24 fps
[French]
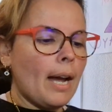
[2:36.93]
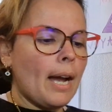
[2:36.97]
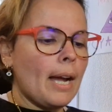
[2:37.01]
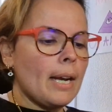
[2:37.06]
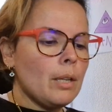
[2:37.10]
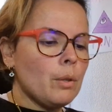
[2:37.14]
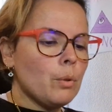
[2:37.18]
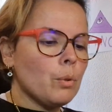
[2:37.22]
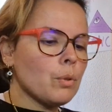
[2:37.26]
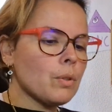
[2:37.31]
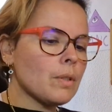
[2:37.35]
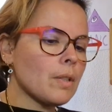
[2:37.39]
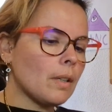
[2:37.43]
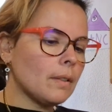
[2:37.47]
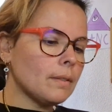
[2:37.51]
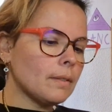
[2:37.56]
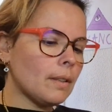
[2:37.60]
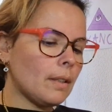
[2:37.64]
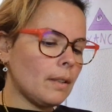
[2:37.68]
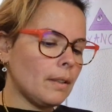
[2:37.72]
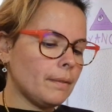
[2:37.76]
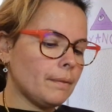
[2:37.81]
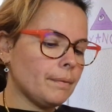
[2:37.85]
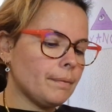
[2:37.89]
Allez au
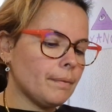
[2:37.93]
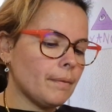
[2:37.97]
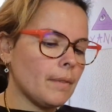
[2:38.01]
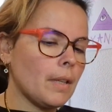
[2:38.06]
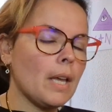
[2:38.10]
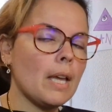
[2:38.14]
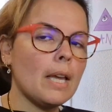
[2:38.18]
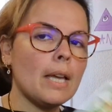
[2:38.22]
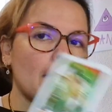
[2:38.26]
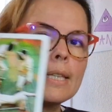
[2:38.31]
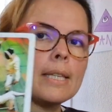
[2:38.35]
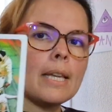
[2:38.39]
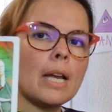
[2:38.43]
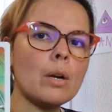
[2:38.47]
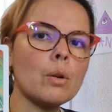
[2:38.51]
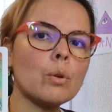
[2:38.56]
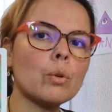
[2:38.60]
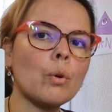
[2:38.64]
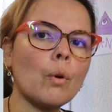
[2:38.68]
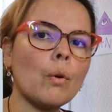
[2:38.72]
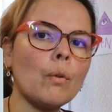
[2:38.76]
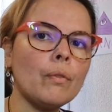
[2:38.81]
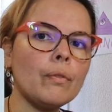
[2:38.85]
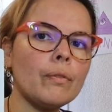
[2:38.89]
centre. Il y a
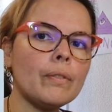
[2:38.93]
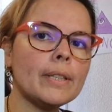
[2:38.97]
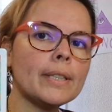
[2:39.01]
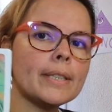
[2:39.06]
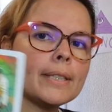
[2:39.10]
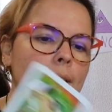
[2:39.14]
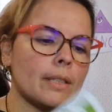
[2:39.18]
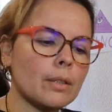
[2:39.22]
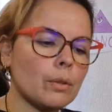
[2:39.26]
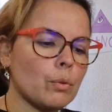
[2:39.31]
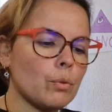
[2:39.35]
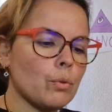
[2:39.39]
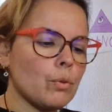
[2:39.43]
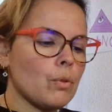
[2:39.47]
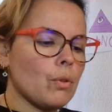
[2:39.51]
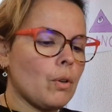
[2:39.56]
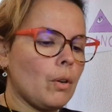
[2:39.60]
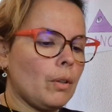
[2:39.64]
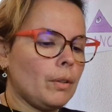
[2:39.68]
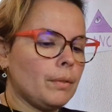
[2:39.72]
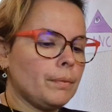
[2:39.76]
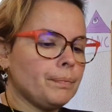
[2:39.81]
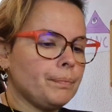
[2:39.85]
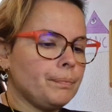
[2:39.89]
le conflit qui
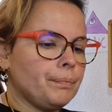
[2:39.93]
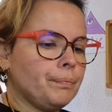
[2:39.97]
ressort.